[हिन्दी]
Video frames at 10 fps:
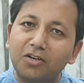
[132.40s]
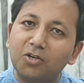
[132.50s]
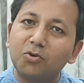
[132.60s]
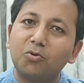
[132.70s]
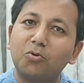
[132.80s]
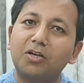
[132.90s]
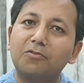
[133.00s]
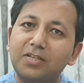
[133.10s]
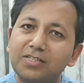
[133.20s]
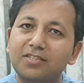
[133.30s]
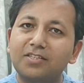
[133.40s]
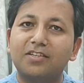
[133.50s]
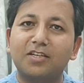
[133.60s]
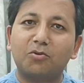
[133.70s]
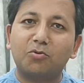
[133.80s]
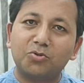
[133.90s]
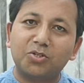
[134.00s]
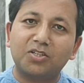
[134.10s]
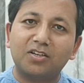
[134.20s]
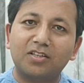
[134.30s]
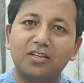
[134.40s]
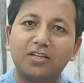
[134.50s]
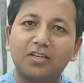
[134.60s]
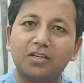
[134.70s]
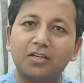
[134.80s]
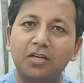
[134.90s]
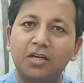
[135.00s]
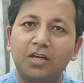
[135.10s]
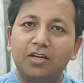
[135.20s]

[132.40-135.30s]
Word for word: कर्ण को कन्विंस करने की कोशिश करते हैं कि